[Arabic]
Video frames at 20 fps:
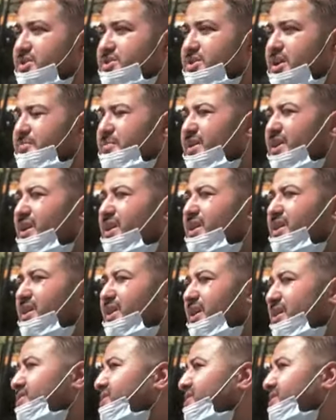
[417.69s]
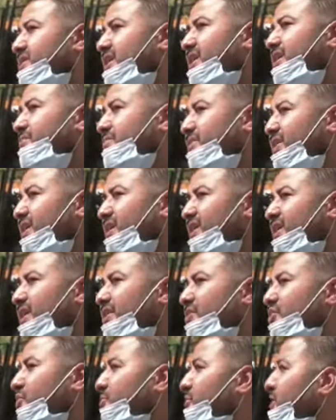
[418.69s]
جميع الاجهزه
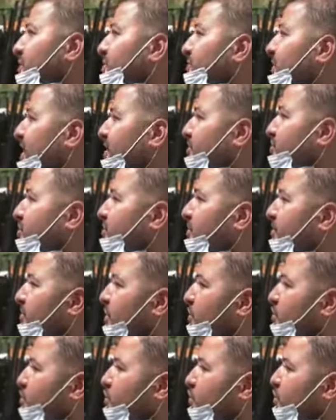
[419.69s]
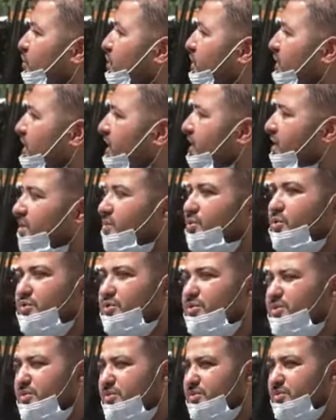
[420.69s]
الامنيه انهم يبادروا بالموضوع يعني
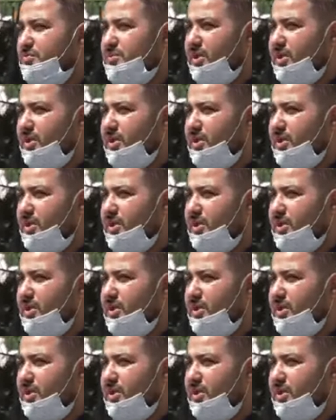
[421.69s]
هو